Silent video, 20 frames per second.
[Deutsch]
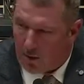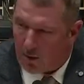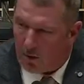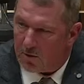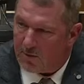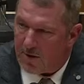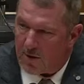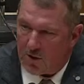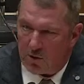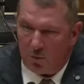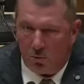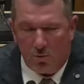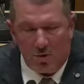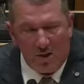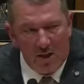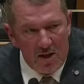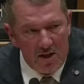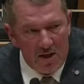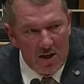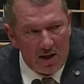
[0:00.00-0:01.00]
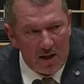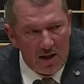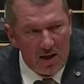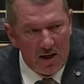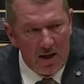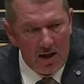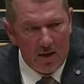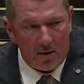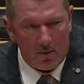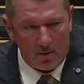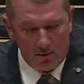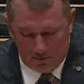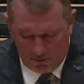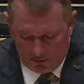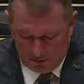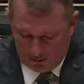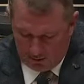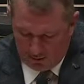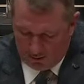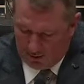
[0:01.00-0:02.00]
Und was tut diese
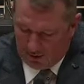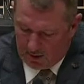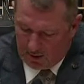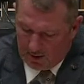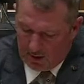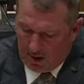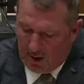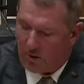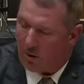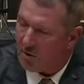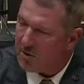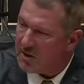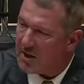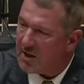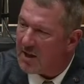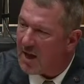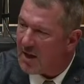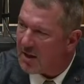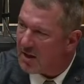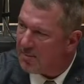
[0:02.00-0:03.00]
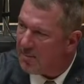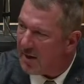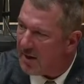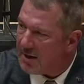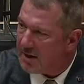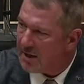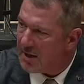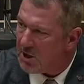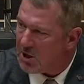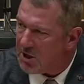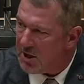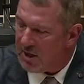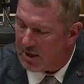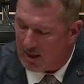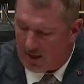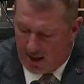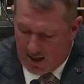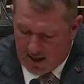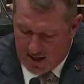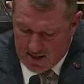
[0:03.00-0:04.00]
Regierung, die Gott sei Dank bald
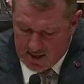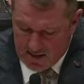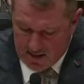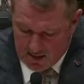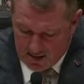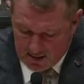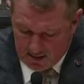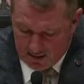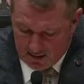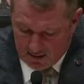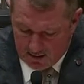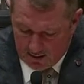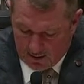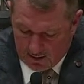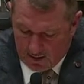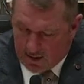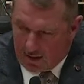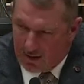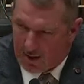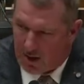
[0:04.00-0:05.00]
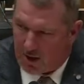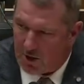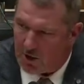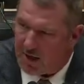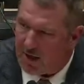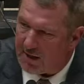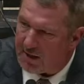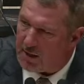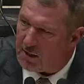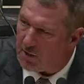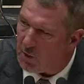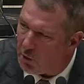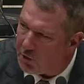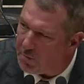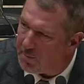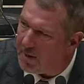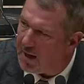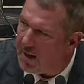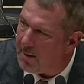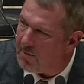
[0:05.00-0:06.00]
Geschichte ist? Anstatt die
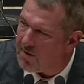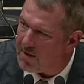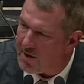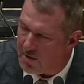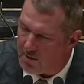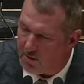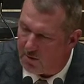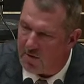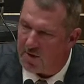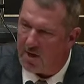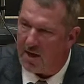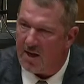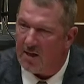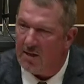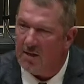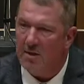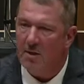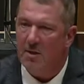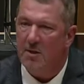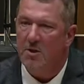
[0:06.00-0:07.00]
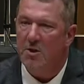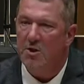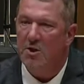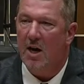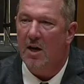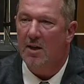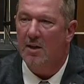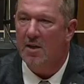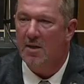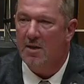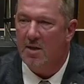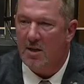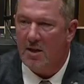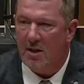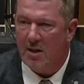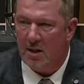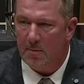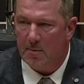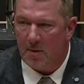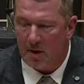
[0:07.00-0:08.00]
Notbremse zu ziehen, schaltet sie
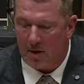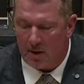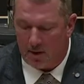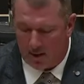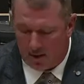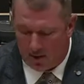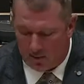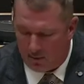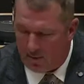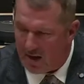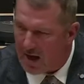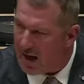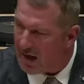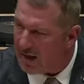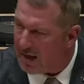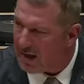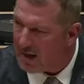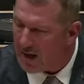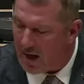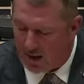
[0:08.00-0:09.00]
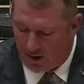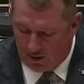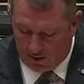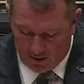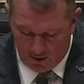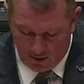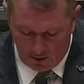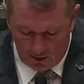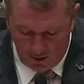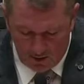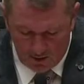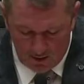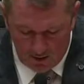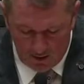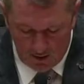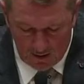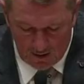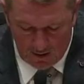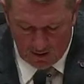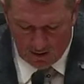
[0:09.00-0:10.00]
nicht einmal mehr einen Gang zurück
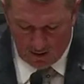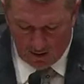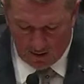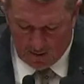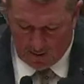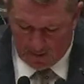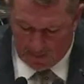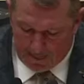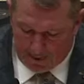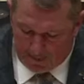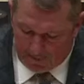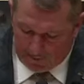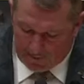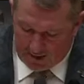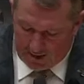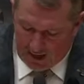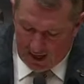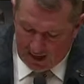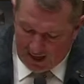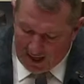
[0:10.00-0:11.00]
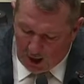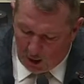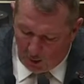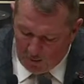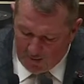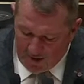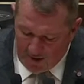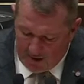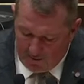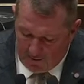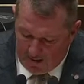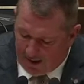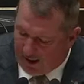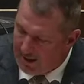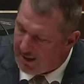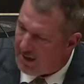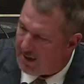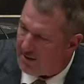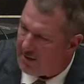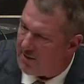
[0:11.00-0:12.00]
ja glauben Sie
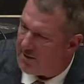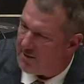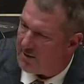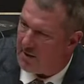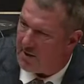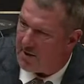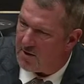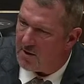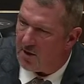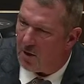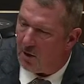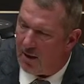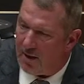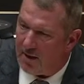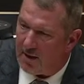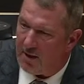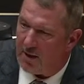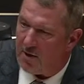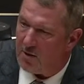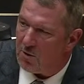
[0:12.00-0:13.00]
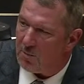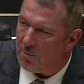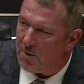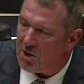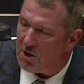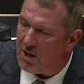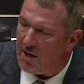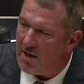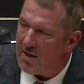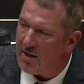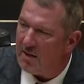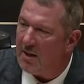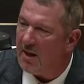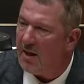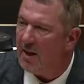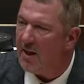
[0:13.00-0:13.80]
wirklich, dass das heute zu beschließende